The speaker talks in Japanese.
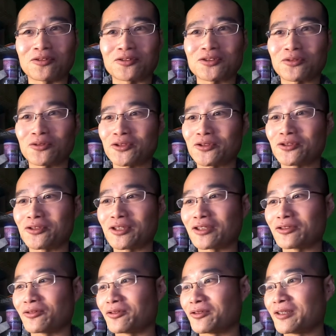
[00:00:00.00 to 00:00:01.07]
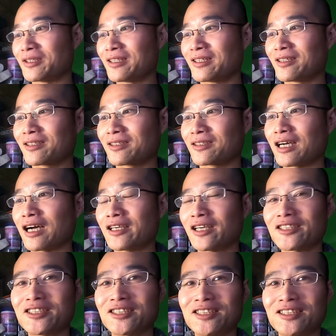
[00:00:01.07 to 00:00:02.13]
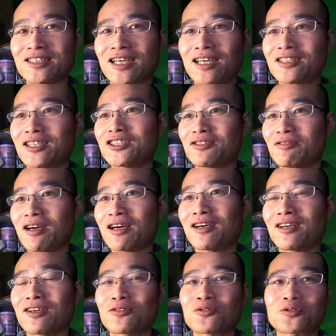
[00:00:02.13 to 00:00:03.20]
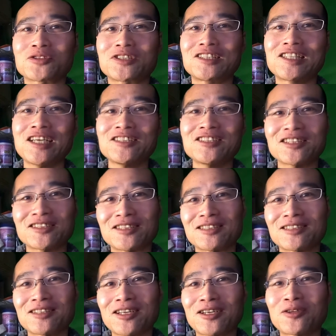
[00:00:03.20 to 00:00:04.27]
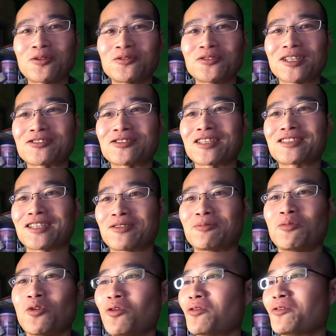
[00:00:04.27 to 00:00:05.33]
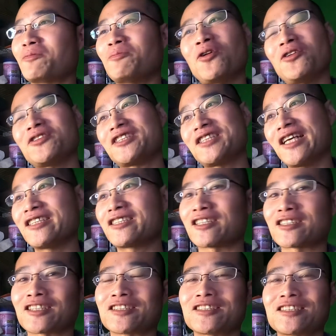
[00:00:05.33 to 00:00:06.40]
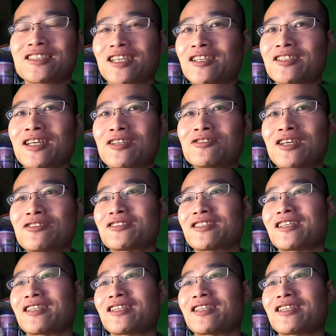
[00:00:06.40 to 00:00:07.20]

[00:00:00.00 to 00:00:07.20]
そういう、怪しい話は、この自転車に垂れ込んでください。もう自転車しかいなくなるん